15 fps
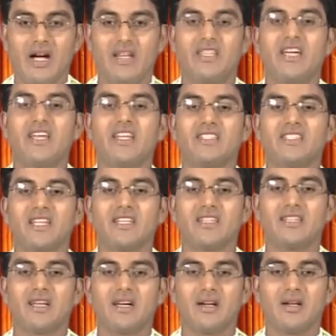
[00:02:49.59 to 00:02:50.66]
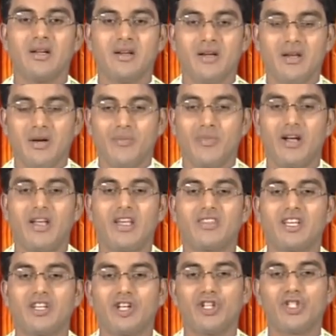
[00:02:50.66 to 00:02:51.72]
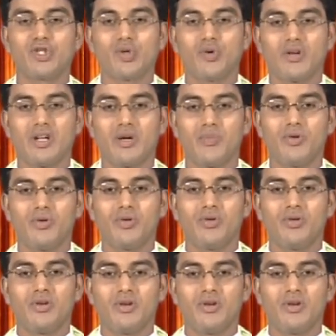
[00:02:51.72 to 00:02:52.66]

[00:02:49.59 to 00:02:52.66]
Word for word: అదే రచయిత మళ్ళా తను నడుస్తూ ఉన్నప్పుడు